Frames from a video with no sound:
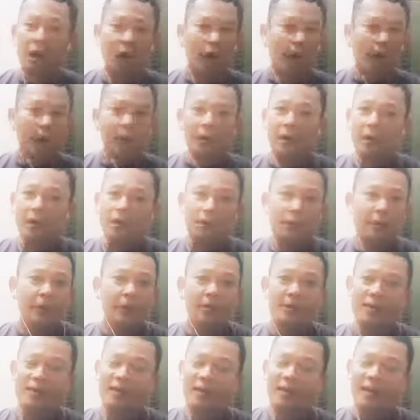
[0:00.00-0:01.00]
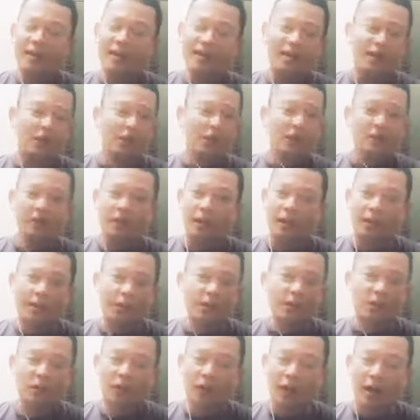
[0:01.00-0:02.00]
Berpisah ku tak
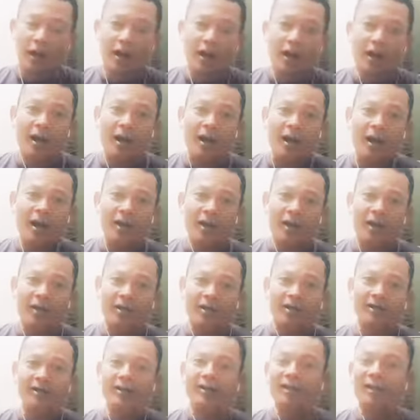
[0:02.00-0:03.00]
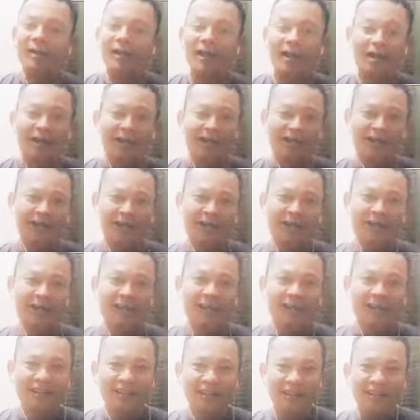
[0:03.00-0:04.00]
kuat
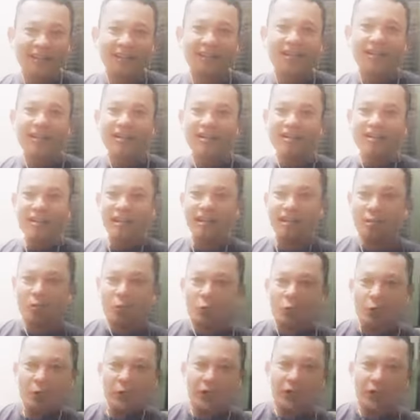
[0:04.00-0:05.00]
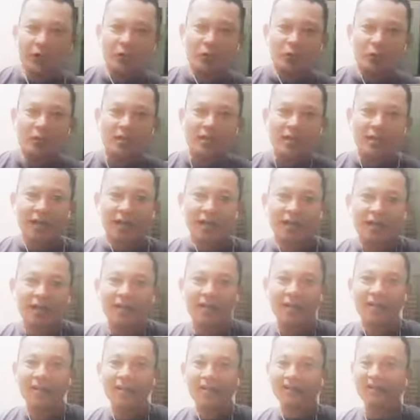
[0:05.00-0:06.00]
Jangankan satu minggu sayang